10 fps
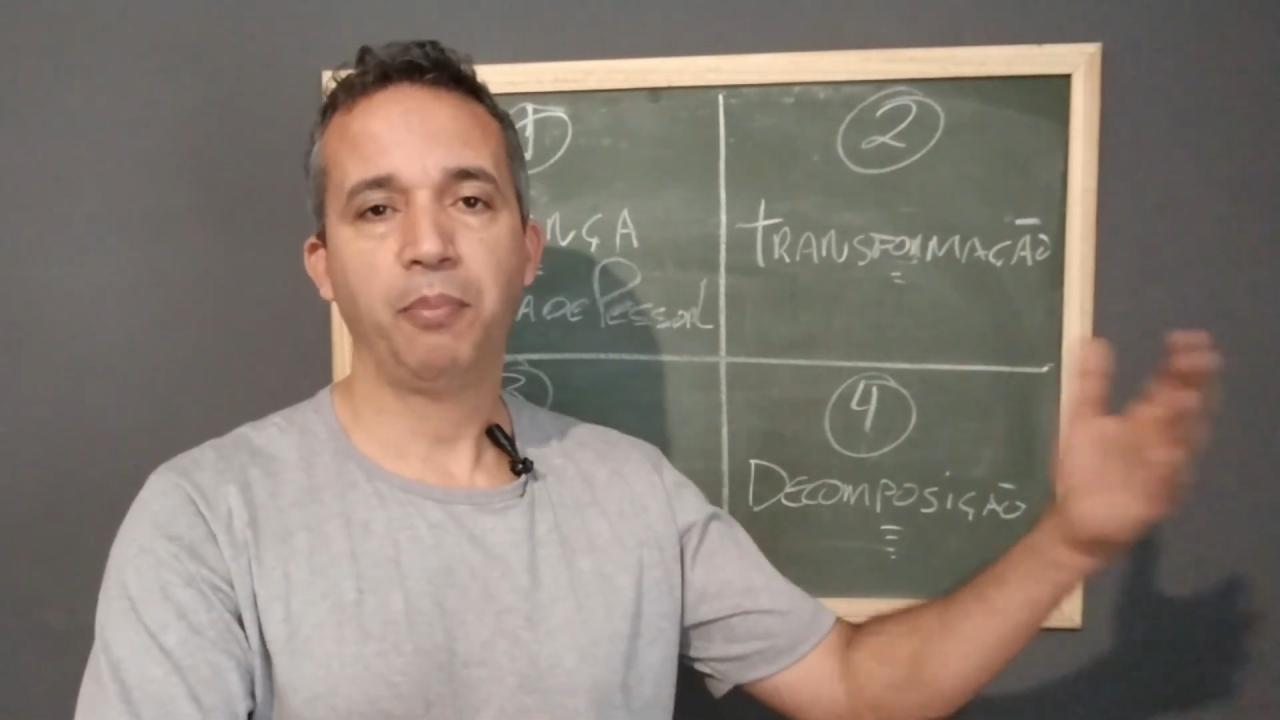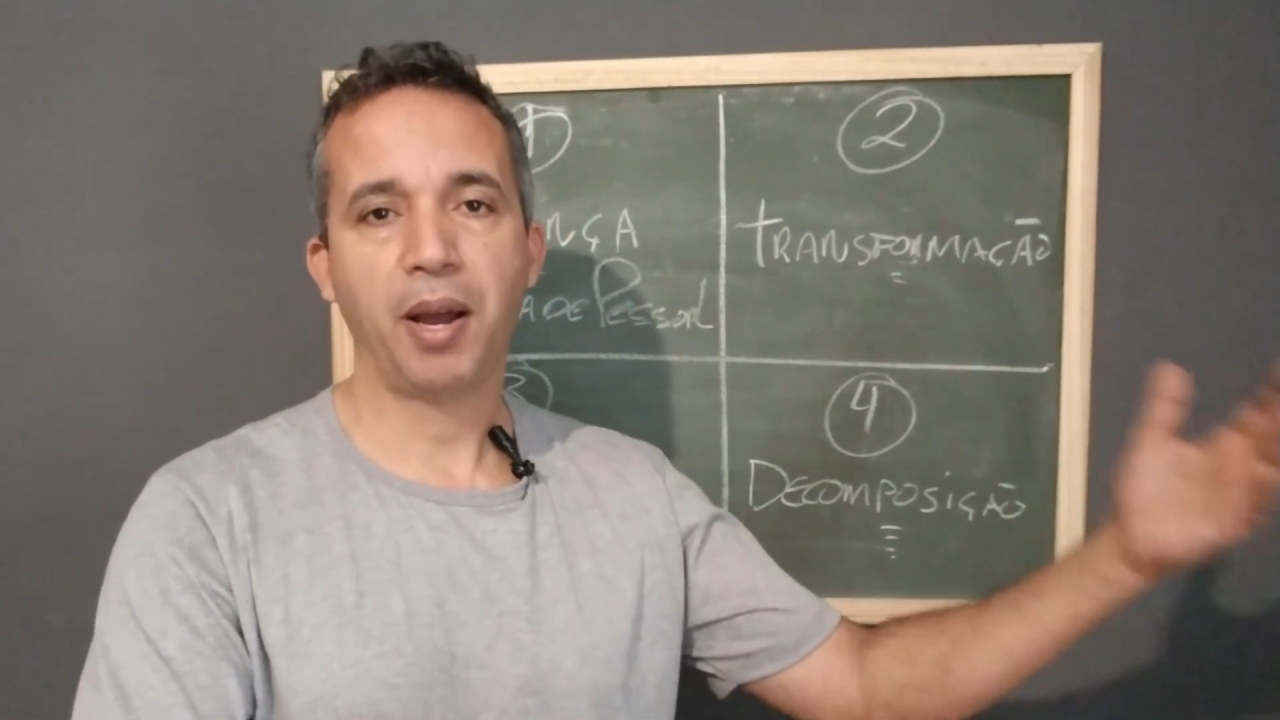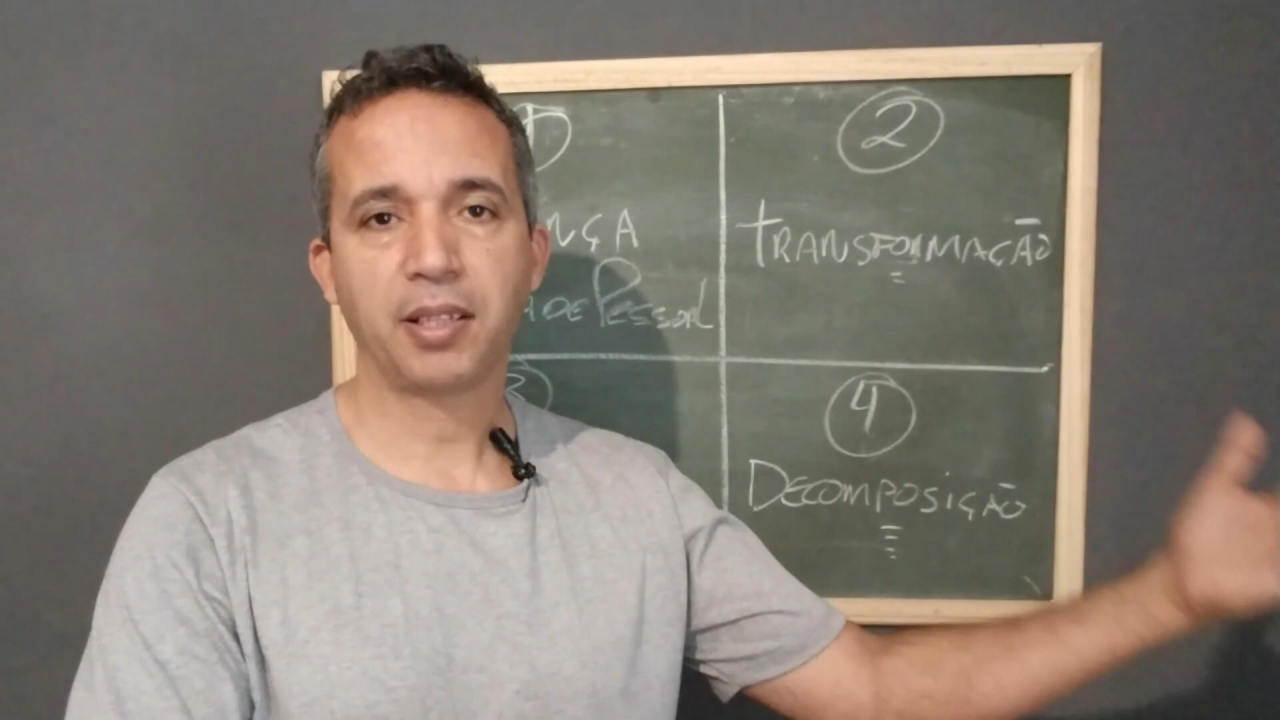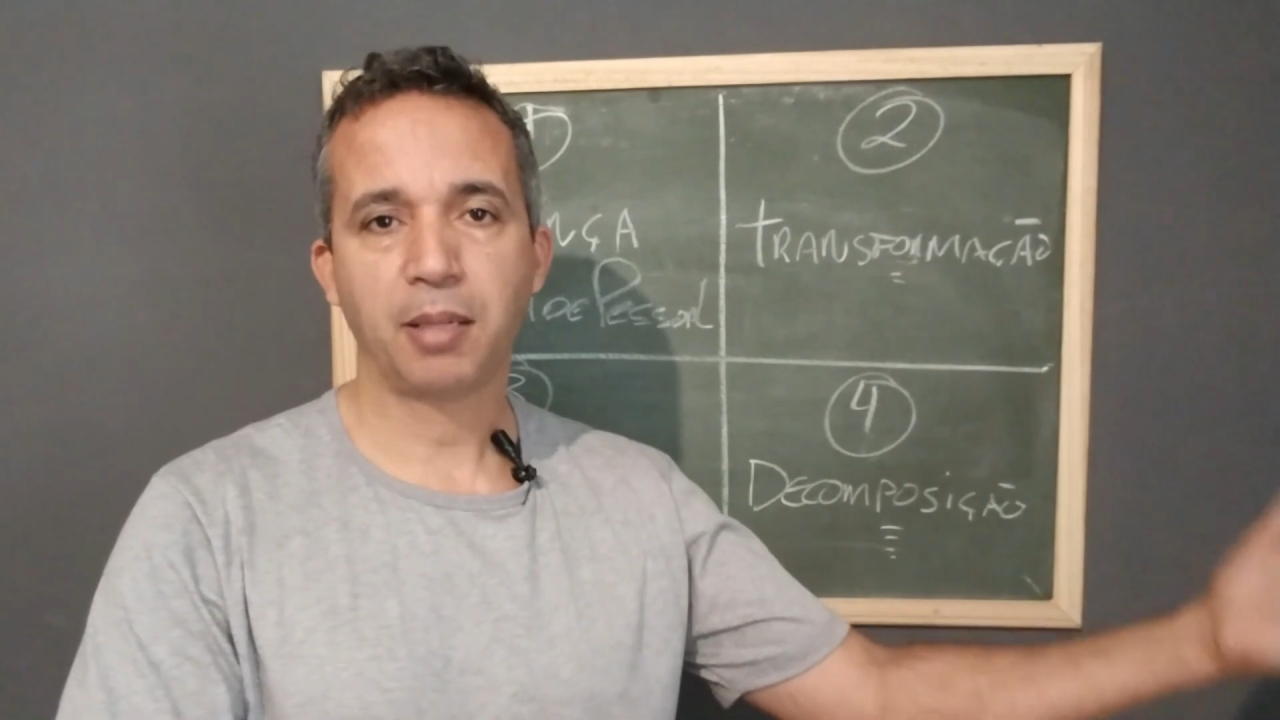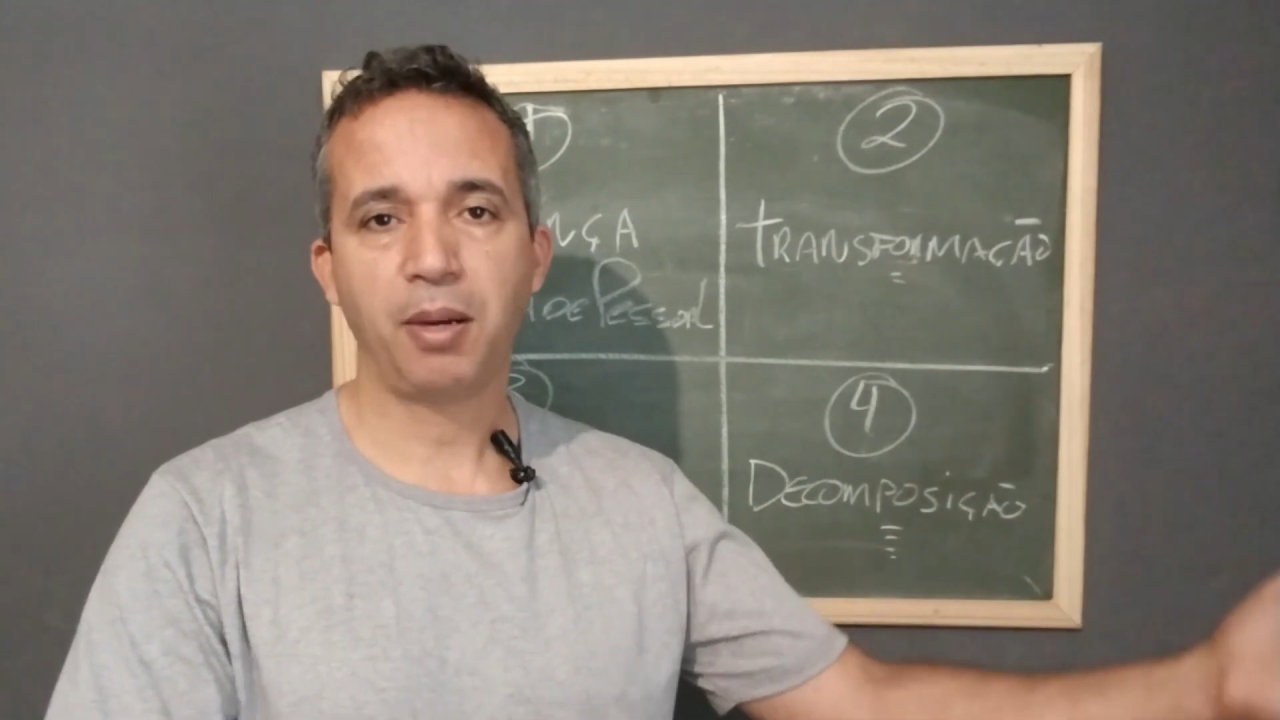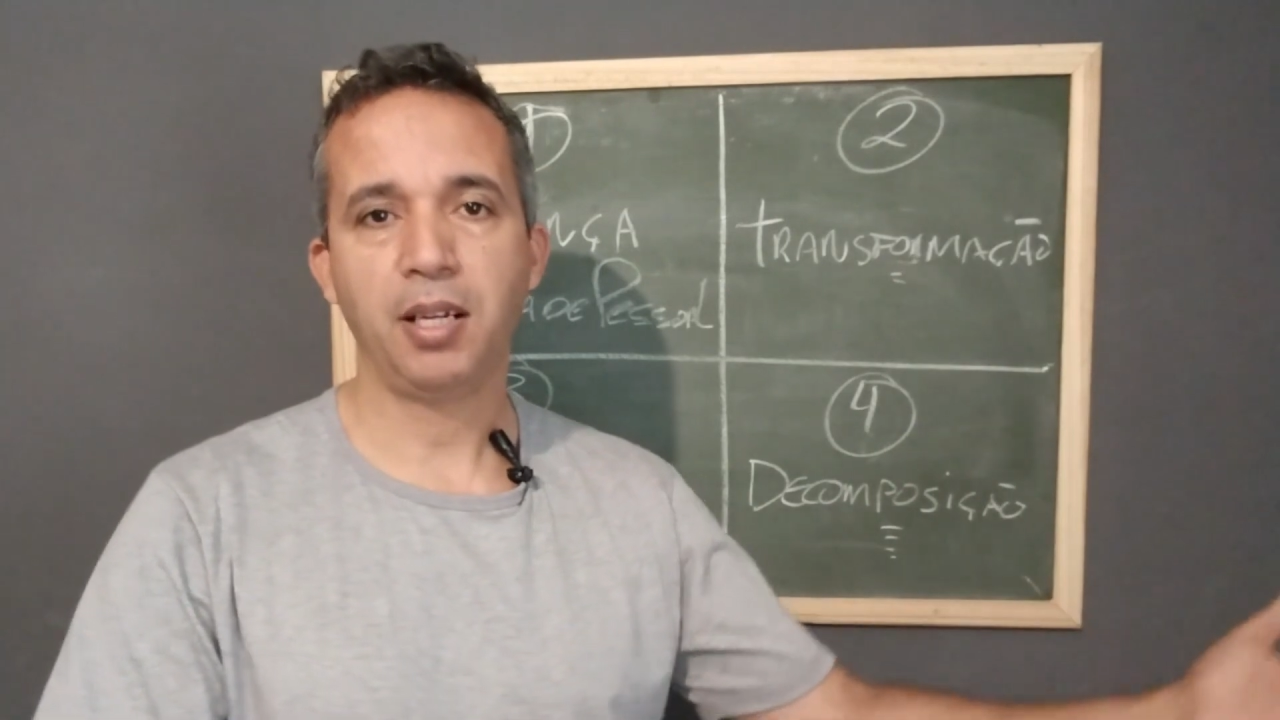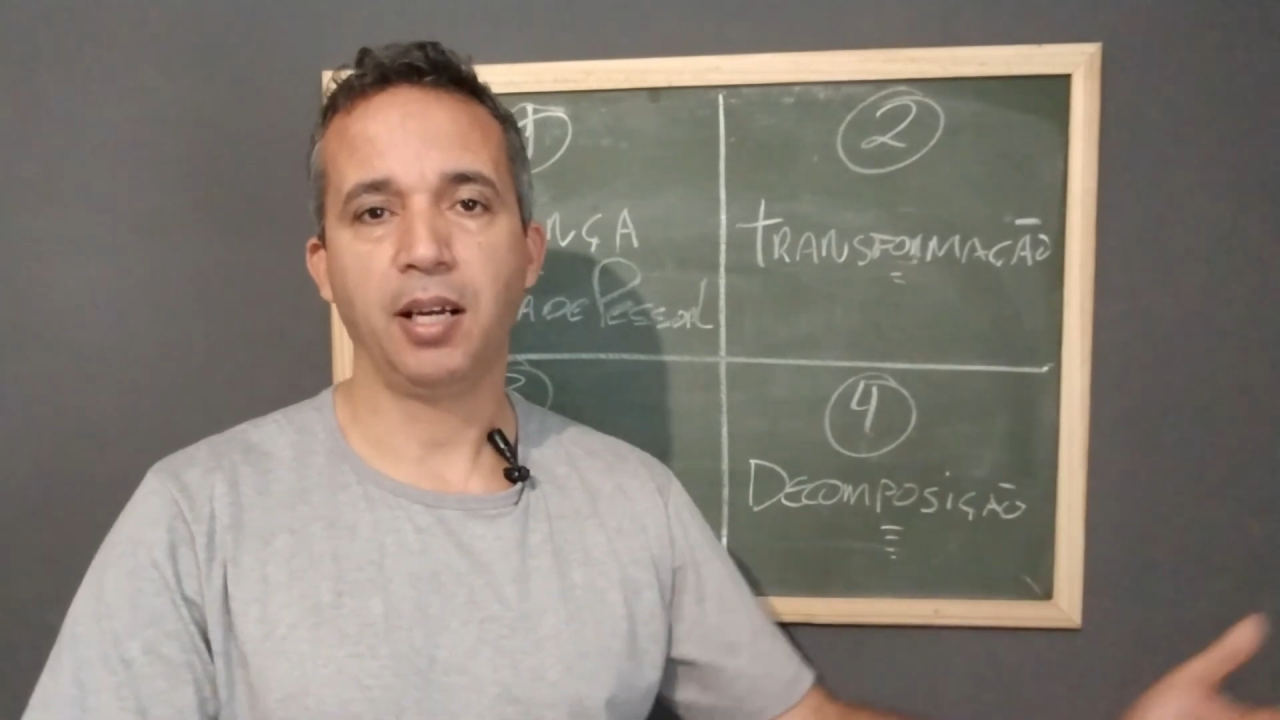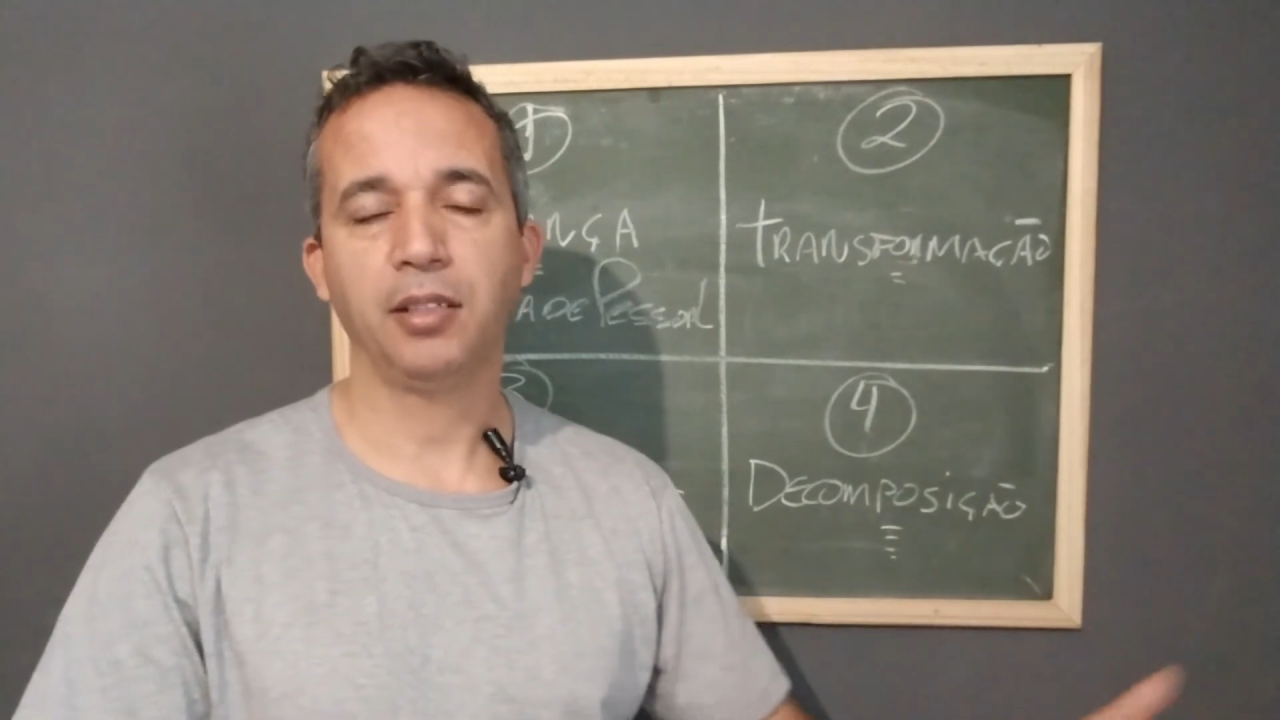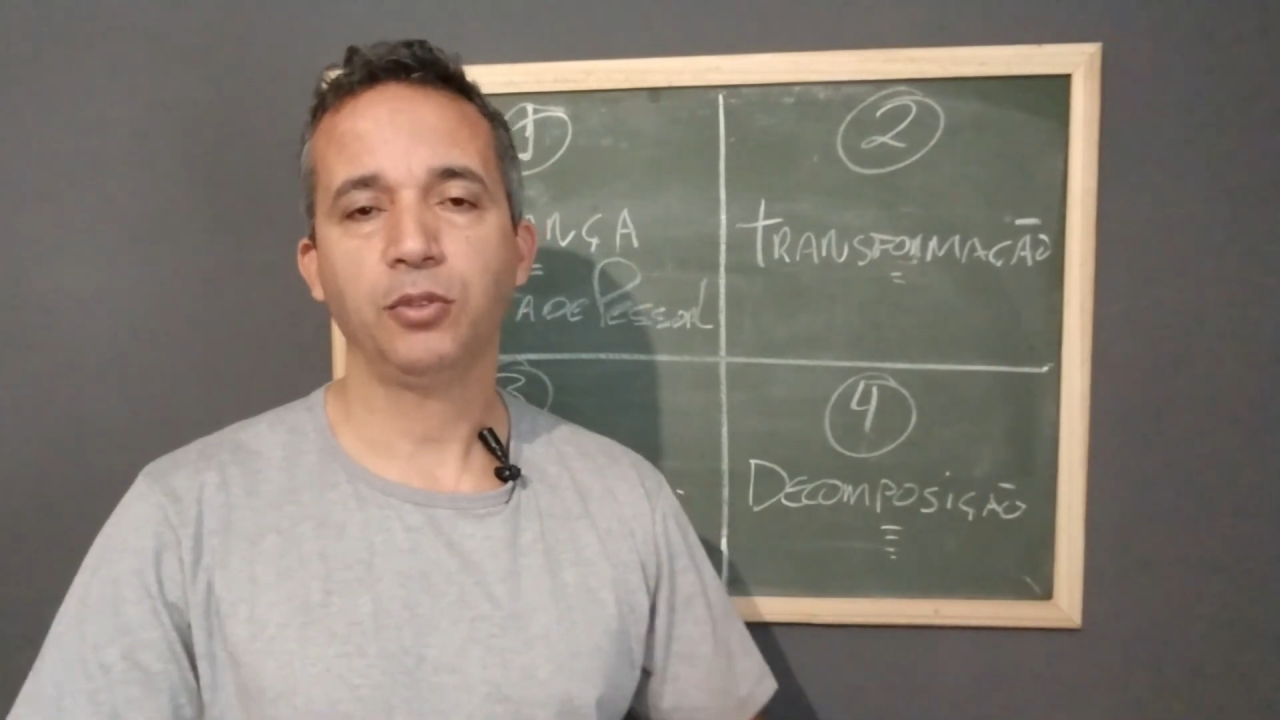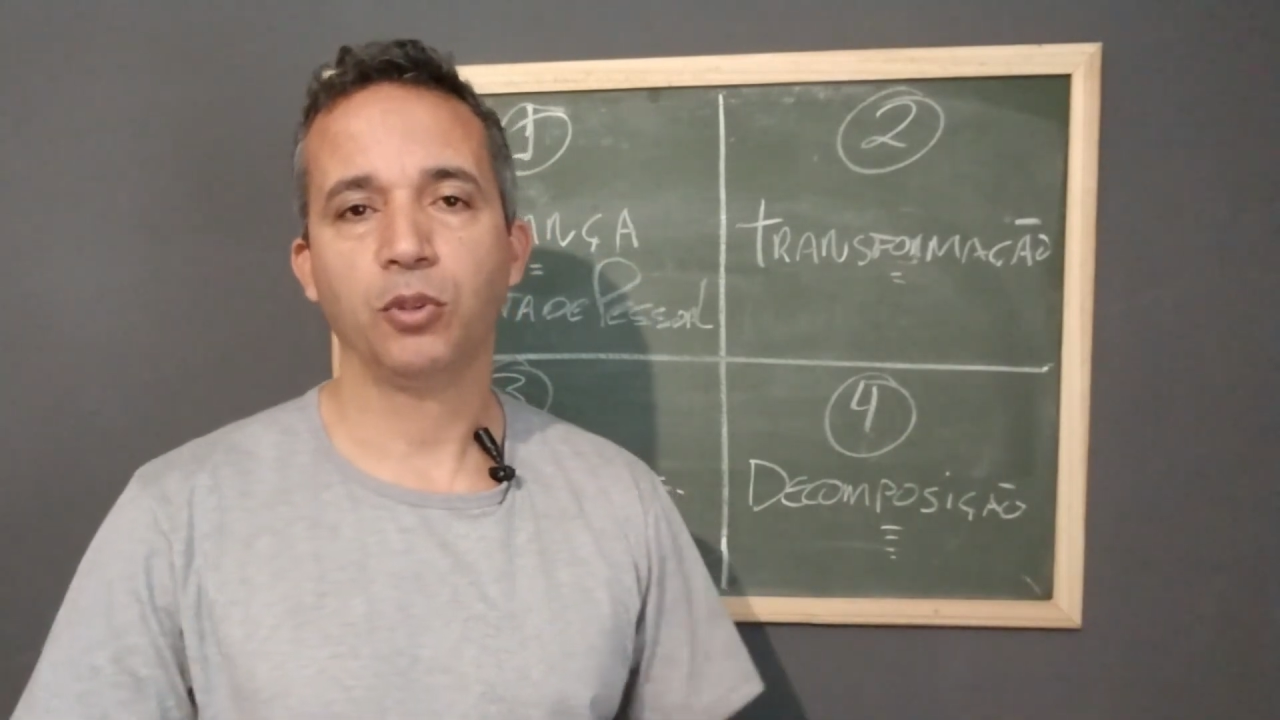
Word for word: para trabalhar em